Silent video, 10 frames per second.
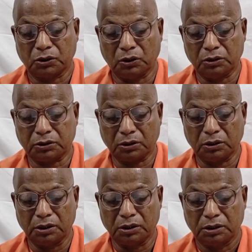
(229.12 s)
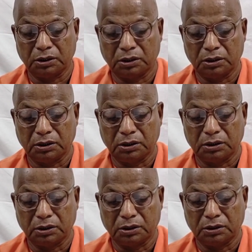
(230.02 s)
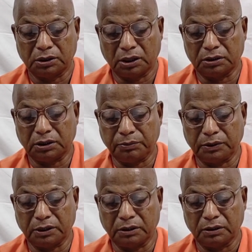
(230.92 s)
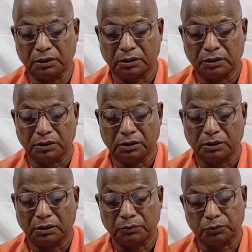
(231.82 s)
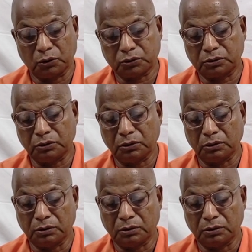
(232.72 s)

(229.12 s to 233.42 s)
সংশয় জানতে পারেন প্রশ্ন